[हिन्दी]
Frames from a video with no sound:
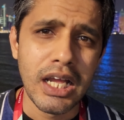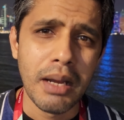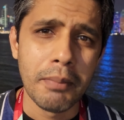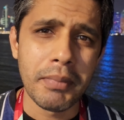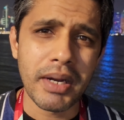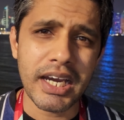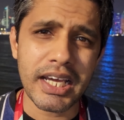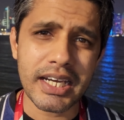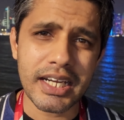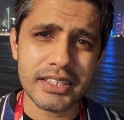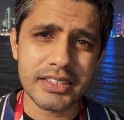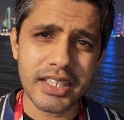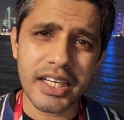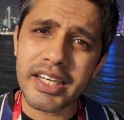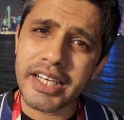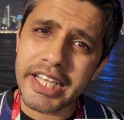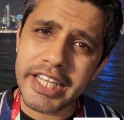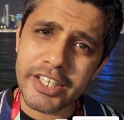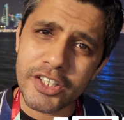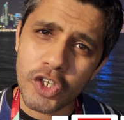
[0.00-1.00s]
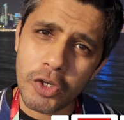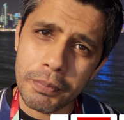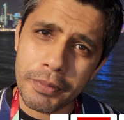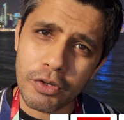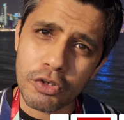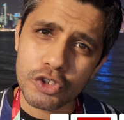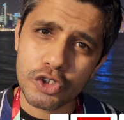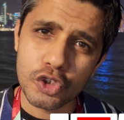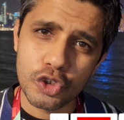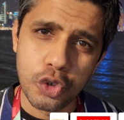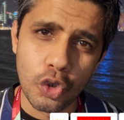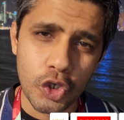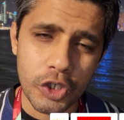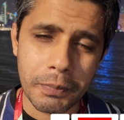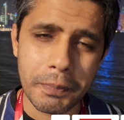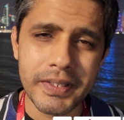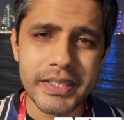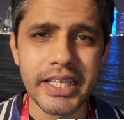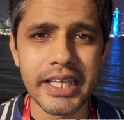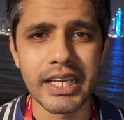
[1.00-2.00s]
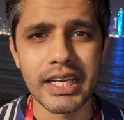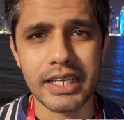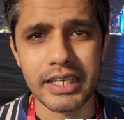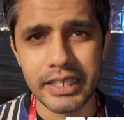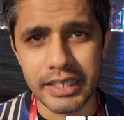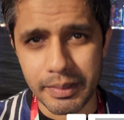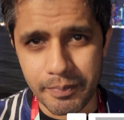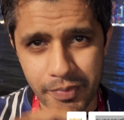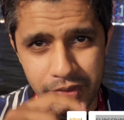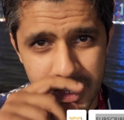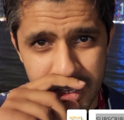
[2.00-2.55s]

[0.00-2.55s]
मगर कतर ने इनके ऊपर कुछ छूट भी दे रखी है